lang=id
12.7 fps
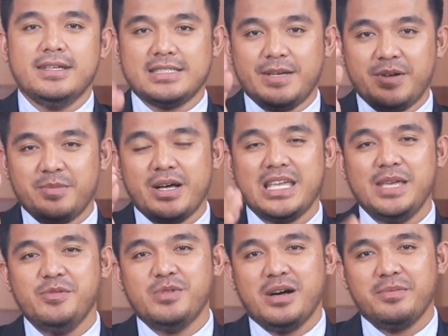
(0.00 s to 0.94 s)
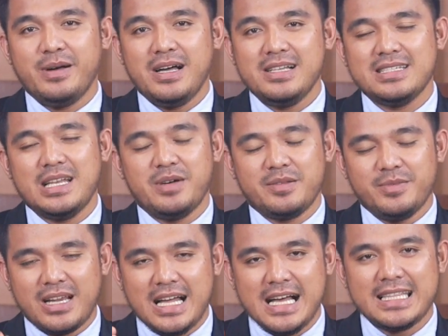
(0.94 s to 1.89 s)
Selamat pagi Ibu Bapak, selamat
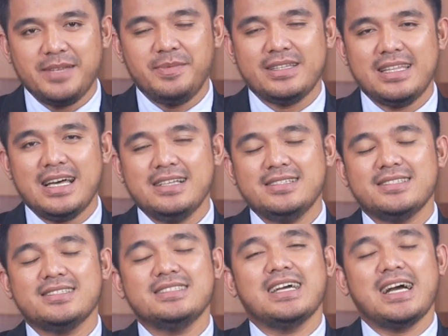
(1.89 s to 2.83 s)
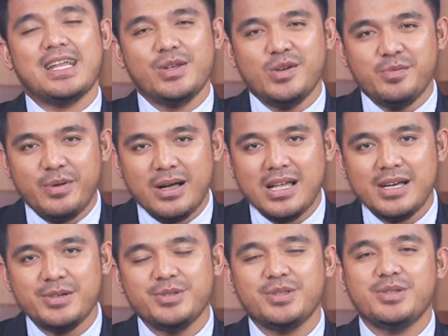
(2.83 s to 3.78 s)
beraktivitas. Jangan lupa
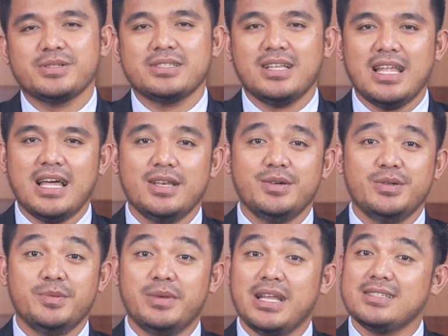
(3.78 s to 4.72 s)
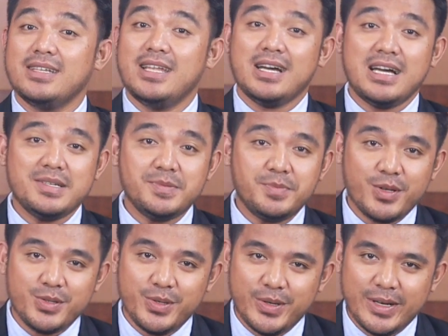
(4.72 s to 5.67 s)
untuk selalu melaksanakan
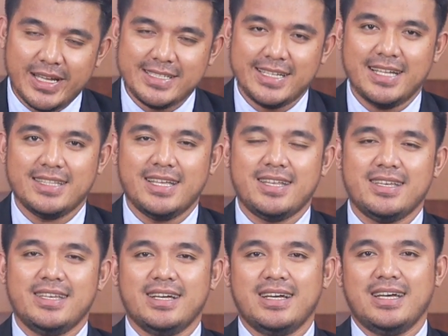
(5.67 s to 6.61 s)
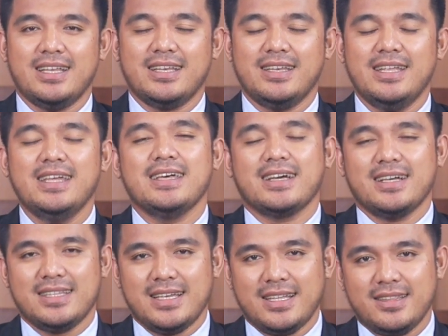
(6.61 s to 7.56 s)
protokol kesehatan dengan
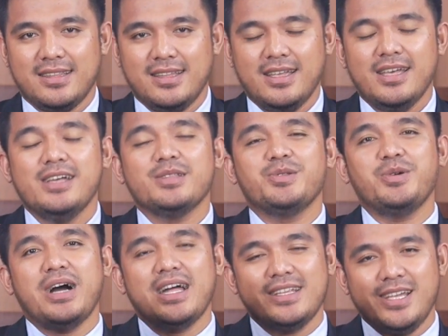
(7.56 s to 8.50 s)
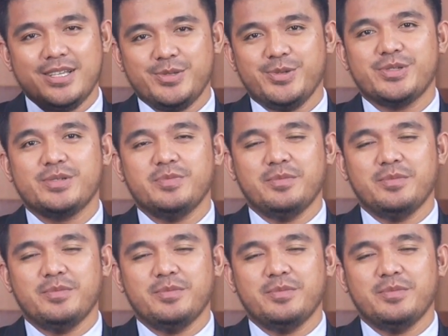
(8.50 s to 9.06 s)
ketat. Tuhan Yesus